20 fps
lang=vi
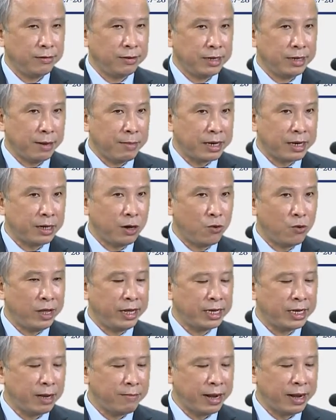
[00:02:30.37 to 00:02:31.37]
Để bắt đầu lễ
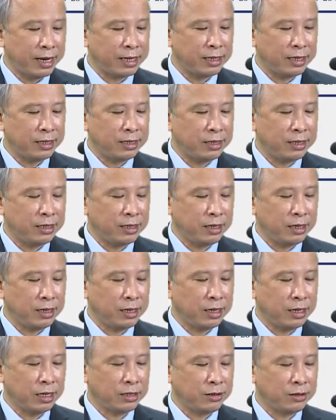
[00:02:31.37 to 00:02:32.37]
khai mạc,
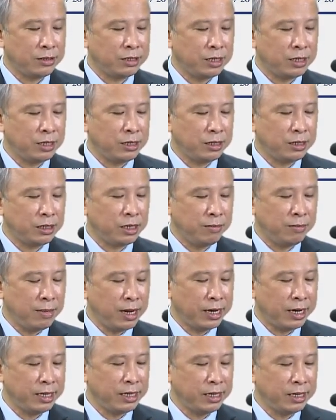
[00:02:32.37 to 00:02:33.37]
à, tôi xin kính
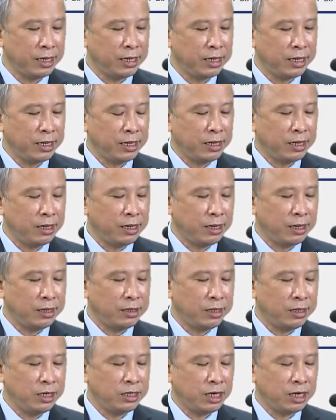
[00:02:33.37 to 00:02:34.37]
mời
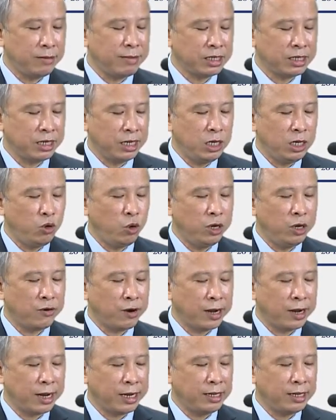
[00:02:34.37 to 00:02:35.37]
tiến sĩ bác sĩ chuyên
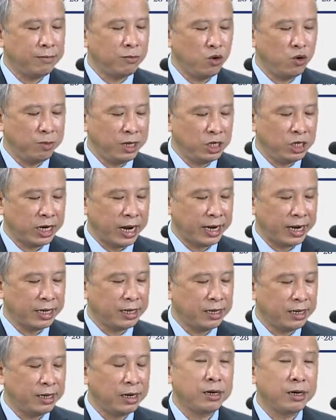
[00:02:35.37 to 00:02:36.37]
khoa 2 Bùi Minh Trạng
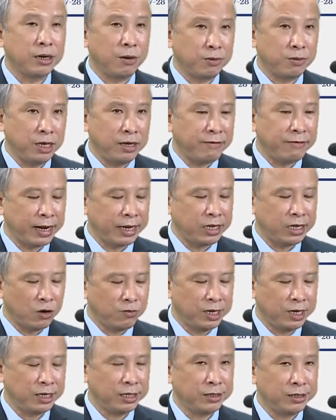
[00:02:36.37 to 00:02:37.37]
đọc diễn văn chào
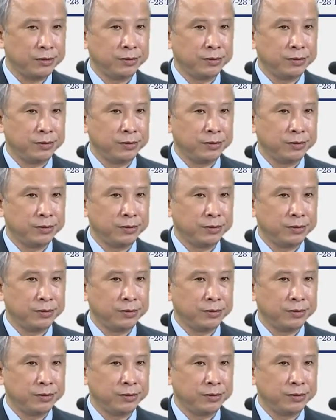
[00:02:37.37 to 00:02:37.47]
mừng.